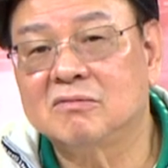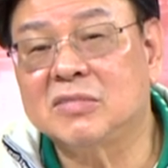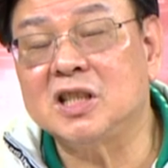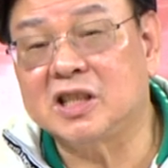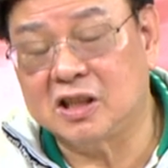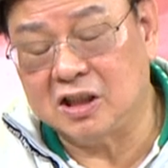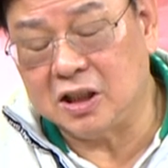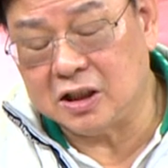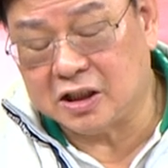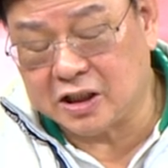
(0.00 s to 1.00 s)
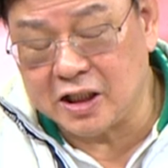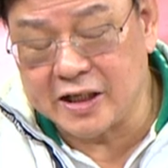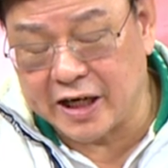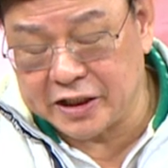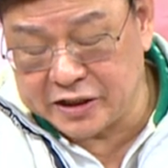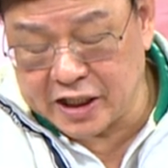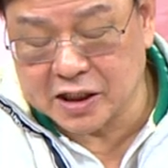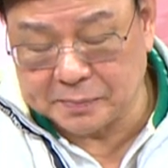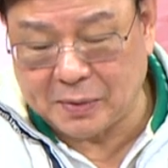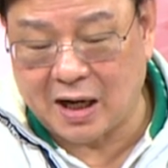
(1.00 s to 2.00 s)
这今年一月
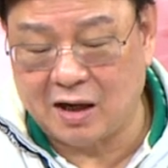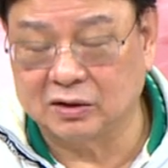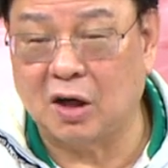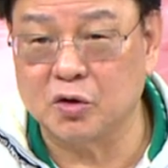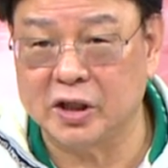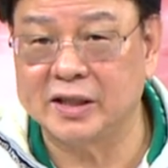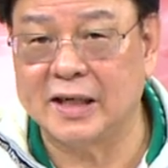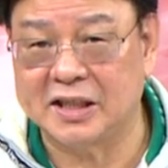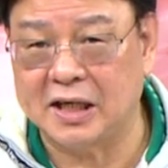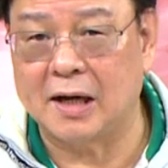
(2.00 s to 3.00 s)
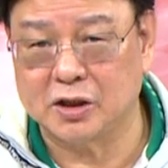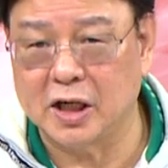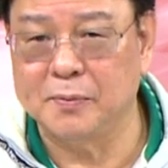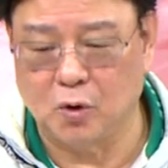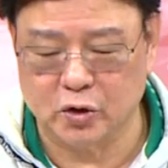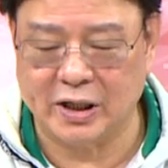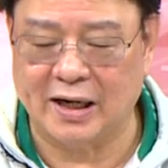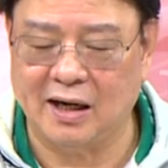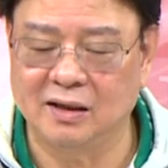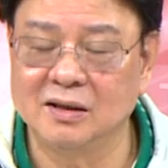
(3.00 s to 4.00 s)
十八号到现在下这一波下
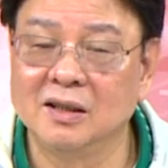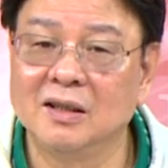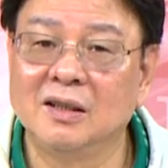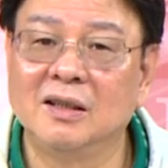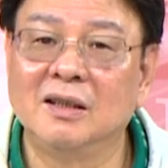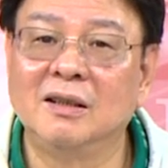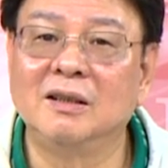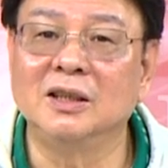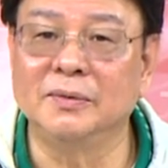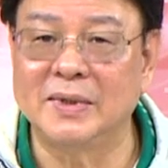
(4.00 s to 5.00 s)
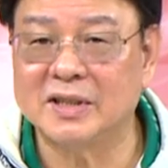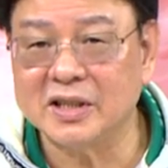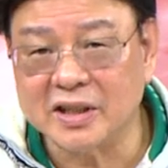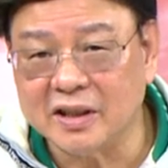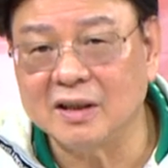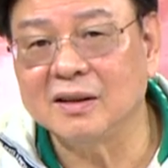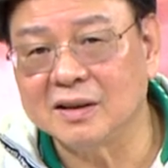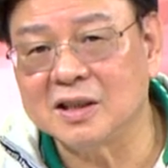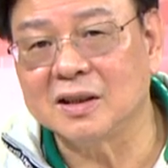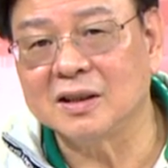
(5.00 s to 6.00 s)
来，你们这些
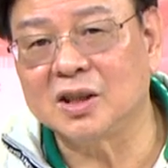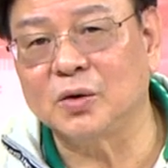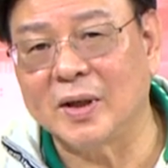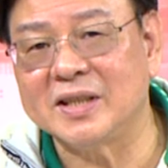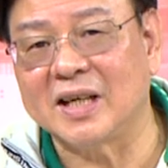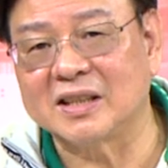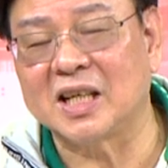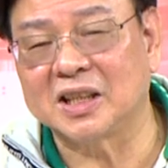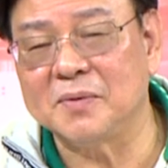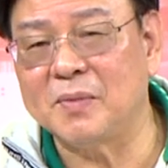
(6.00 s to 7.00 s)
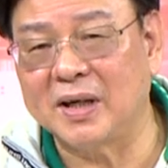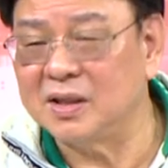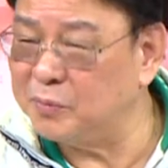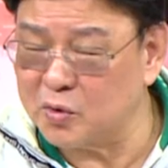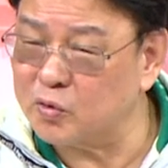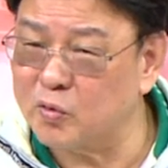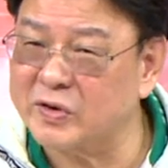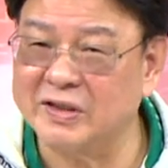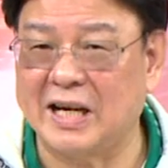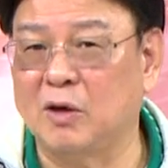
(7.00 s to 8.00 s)
喜欢讲涨停板，你不输
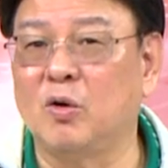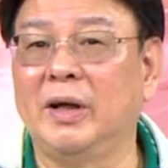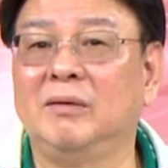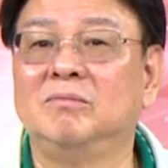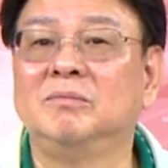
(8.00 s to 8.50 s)
死才怪。